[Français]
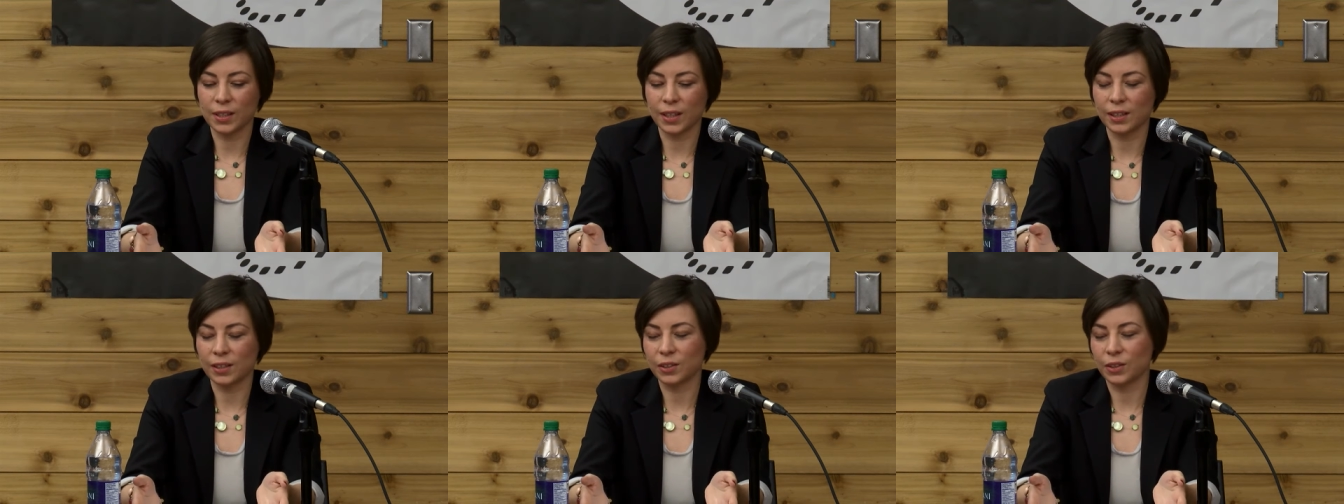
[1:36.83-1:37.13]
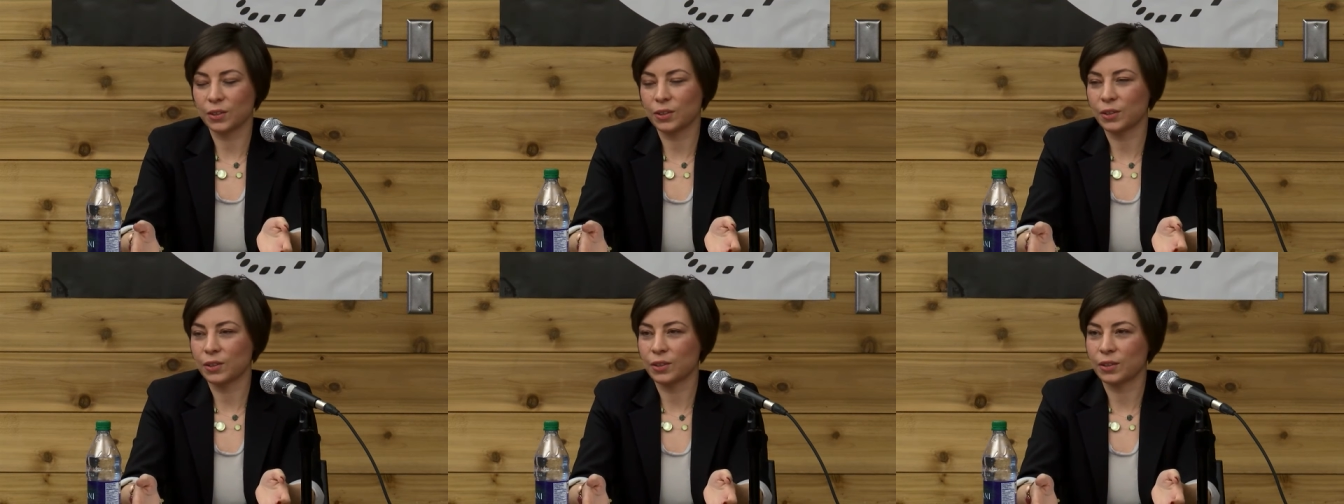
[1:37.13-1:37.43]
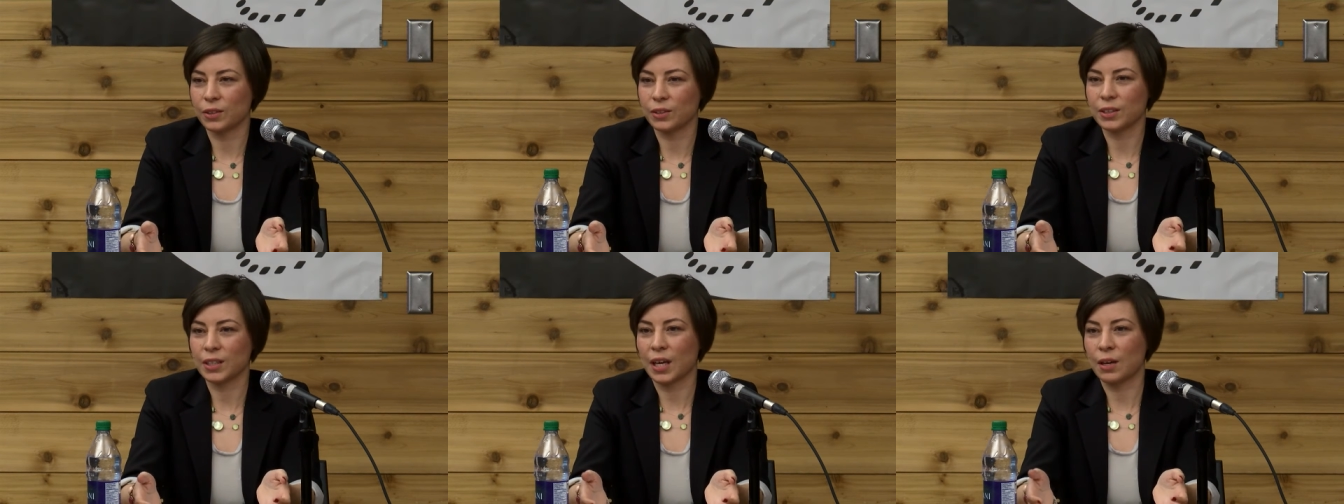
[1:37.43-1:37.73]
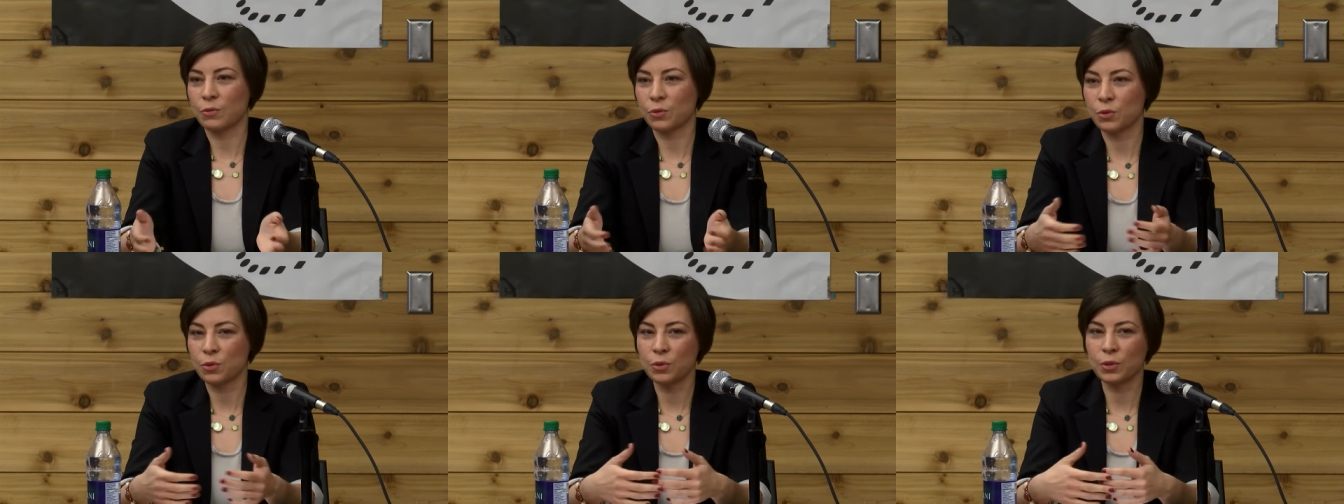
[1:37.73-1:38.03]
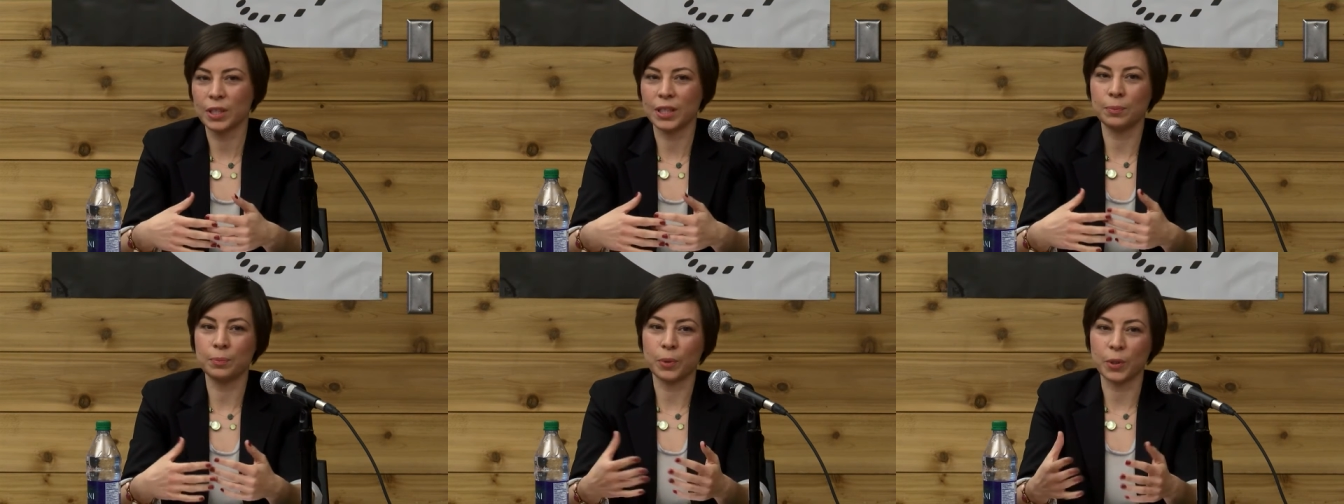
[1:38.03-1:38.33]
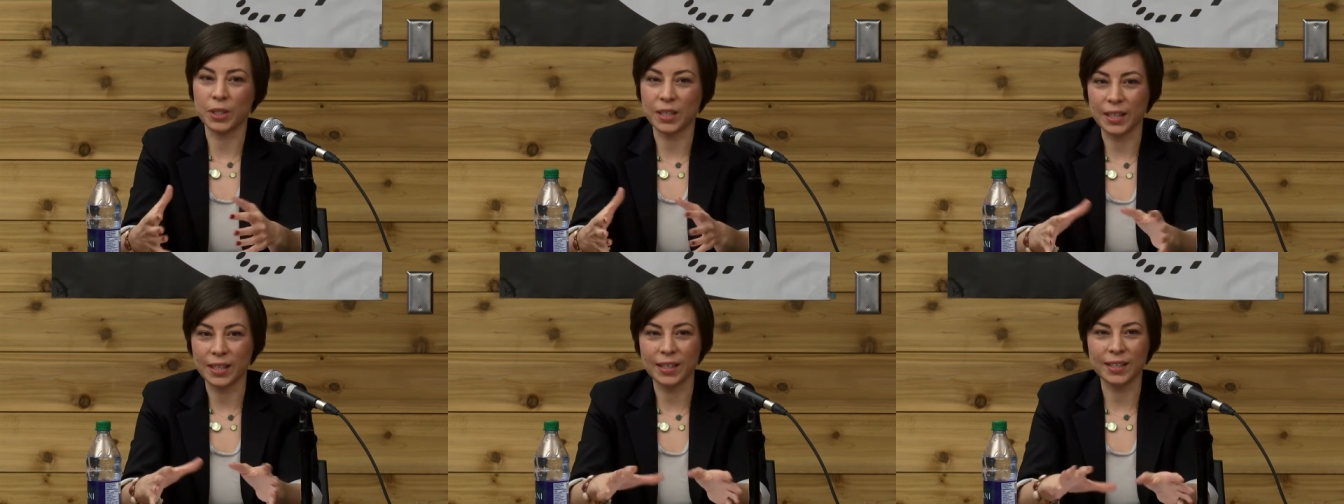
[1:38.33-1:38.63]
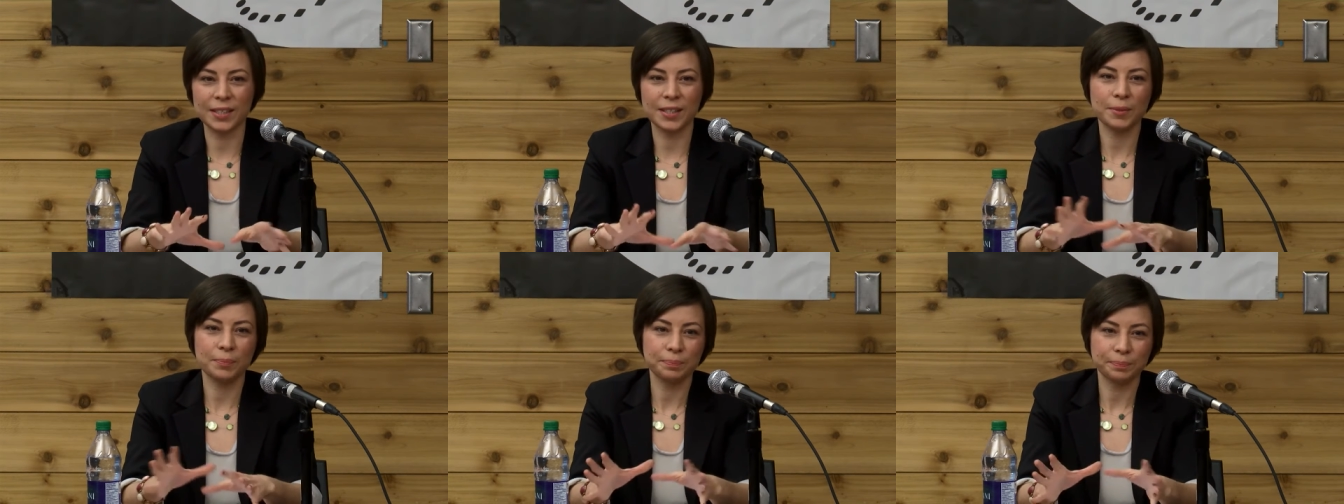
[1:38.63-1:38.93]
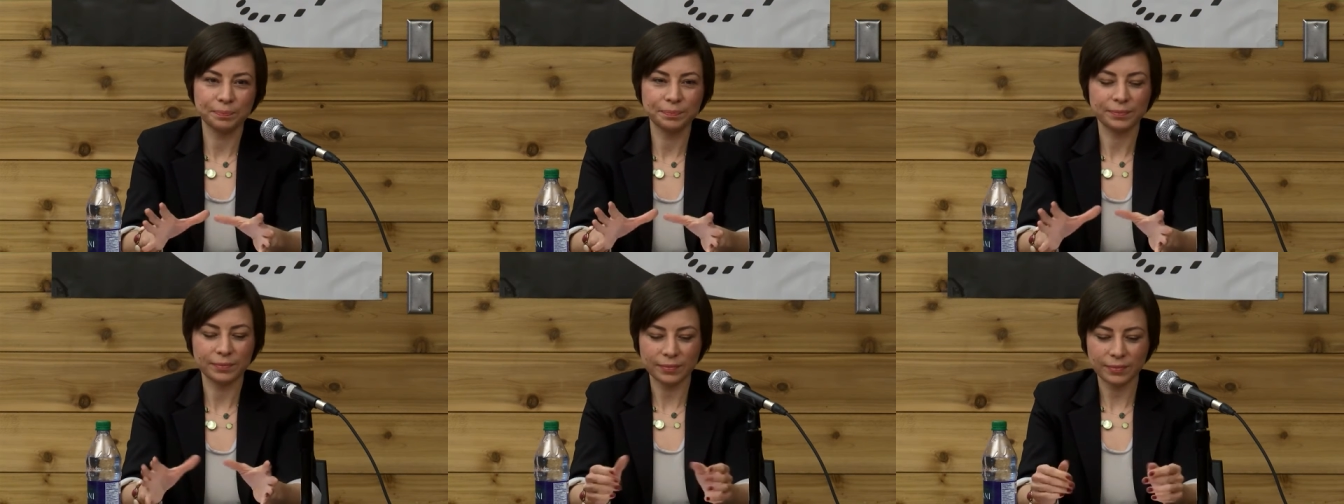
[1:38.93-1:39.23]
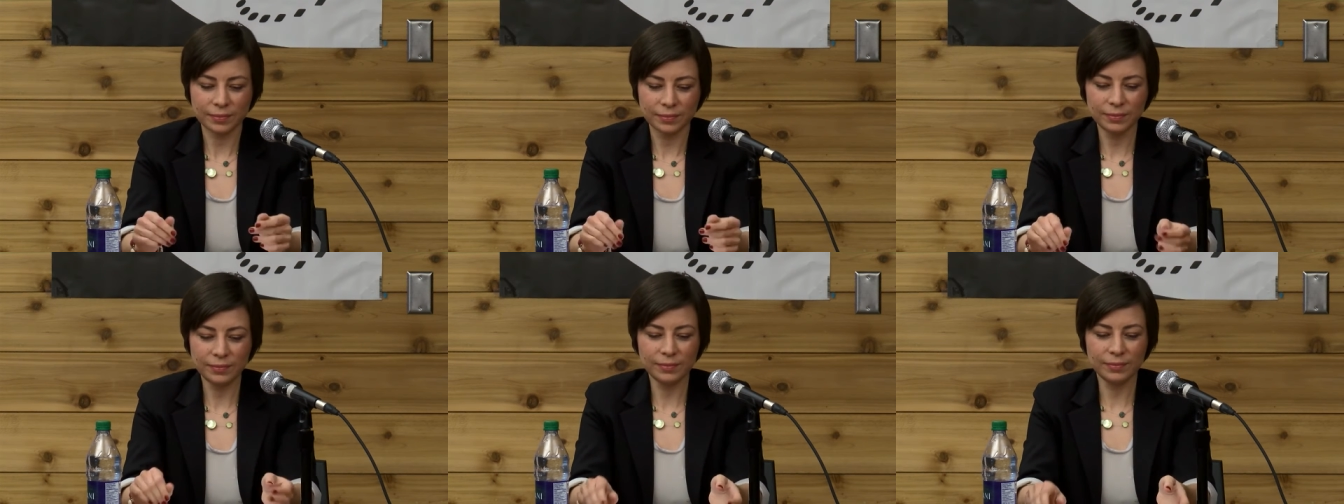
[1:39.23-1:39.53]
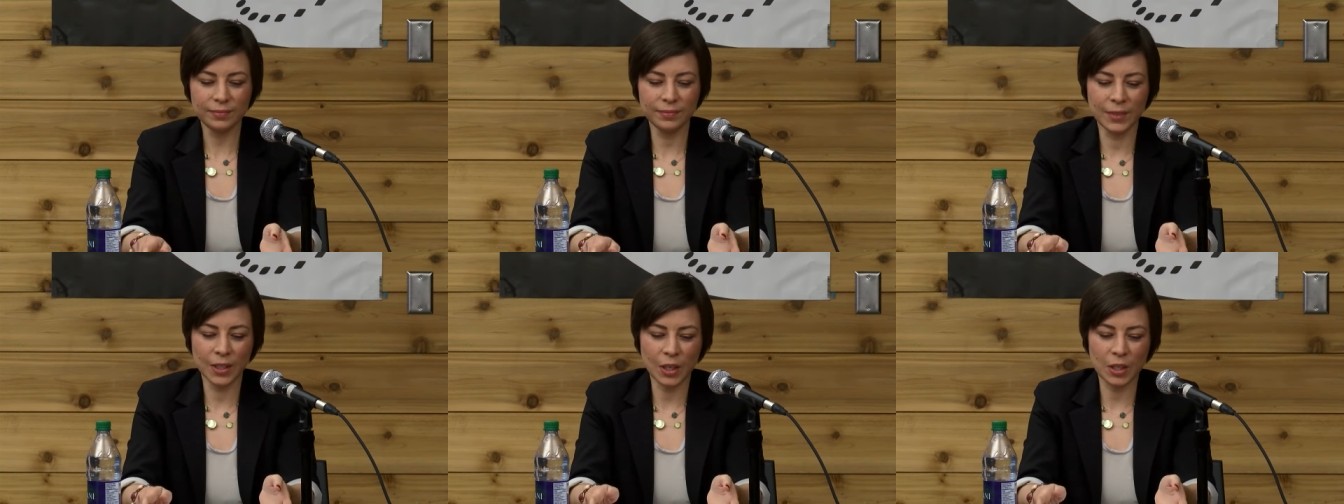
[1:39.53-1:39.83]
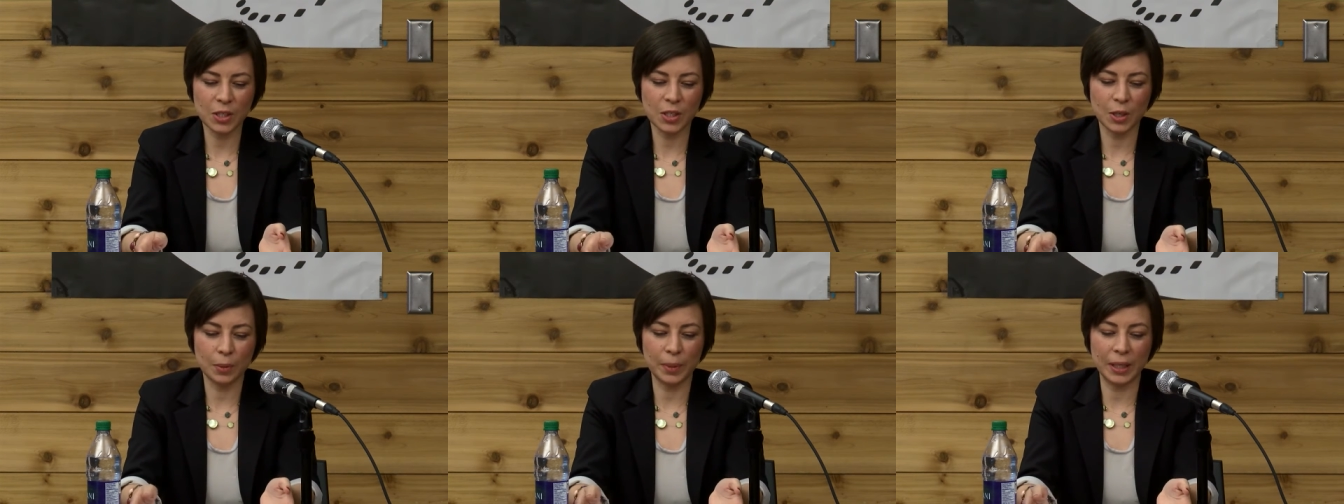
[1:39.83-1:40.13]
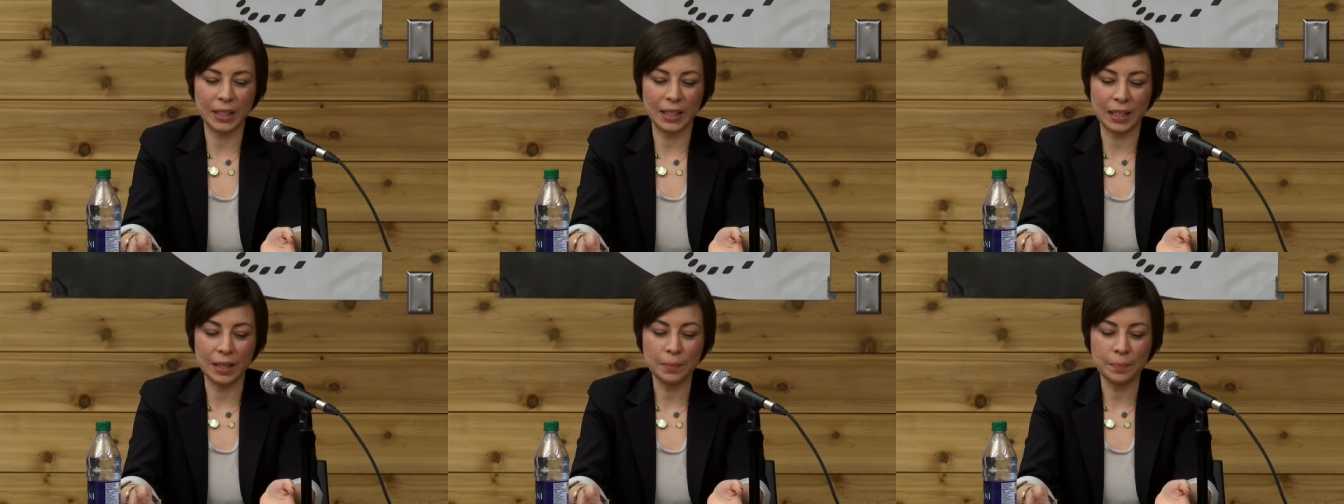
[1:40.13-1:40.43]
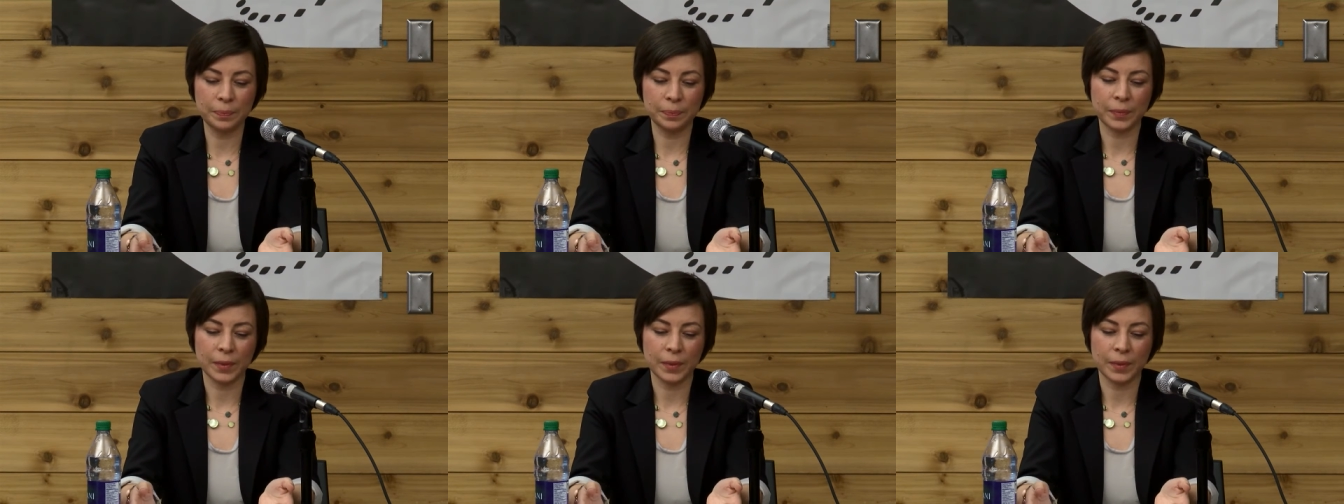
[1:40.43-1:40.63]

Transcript: quelques travaux et hypothèses dans ce domaine-là.